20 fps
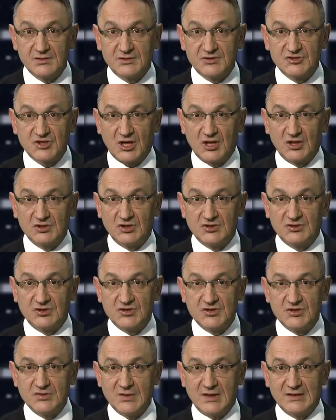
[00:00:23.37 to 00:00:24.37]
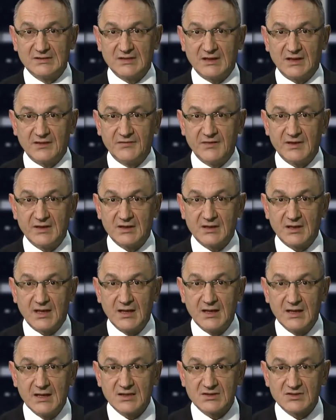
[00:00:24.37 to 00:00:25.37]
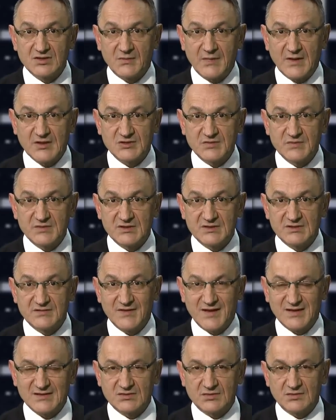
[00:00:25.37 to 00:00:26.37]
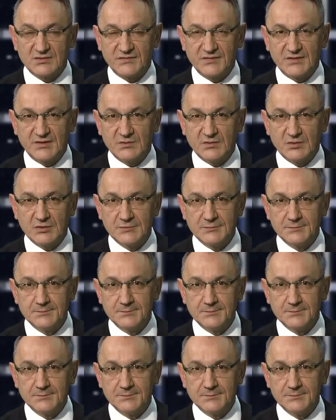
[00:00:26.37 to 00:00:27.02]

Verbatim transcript: czego dotyczyła ta afera, zobaczmy zwiastun filmu.